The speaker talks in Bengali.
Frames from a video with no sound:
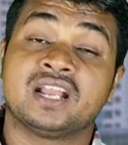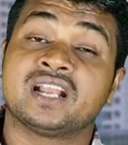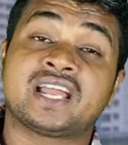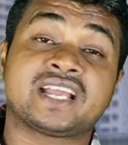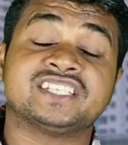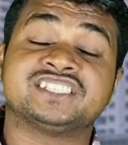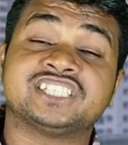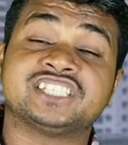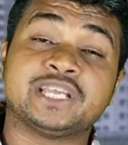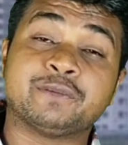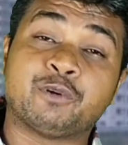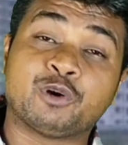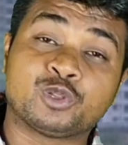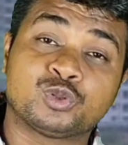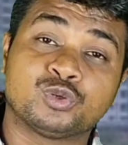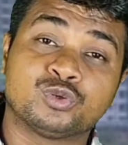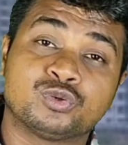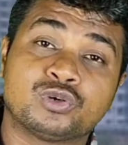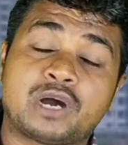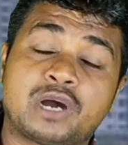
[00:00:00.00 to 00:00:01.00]
নাকি যে
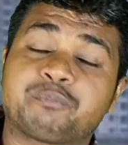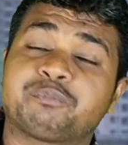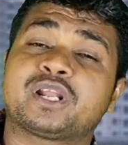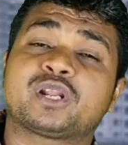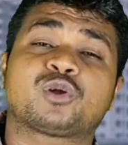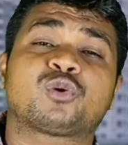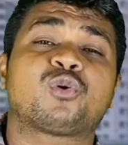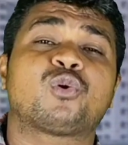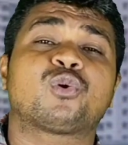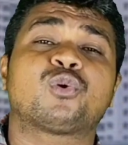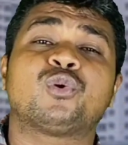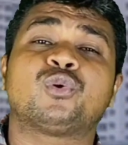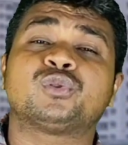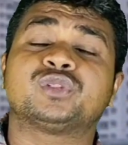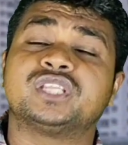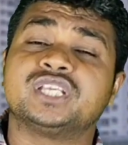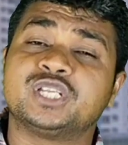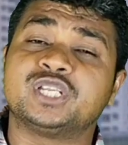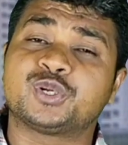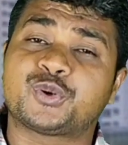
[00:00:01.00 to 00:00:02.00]
বন্ধু আপনার কোনো
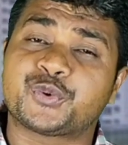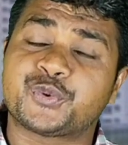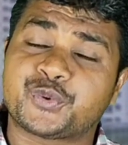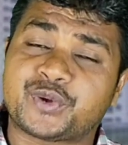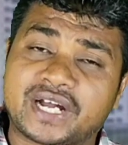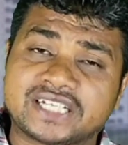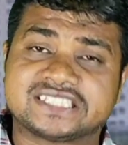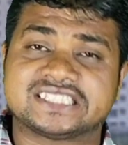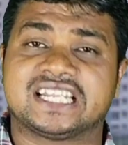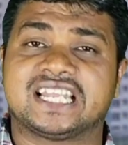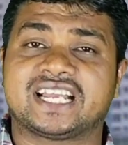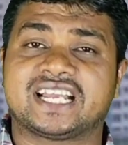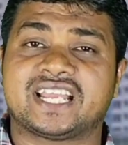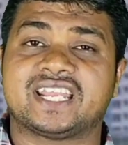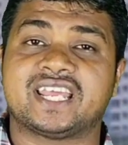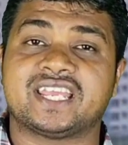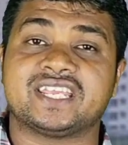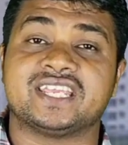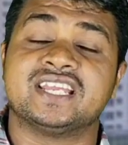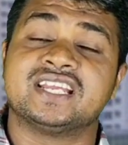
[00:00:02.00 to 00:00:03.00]
দিন কোনো কাজে লাগে
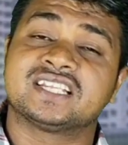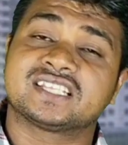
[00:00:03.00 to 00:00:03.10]
নাই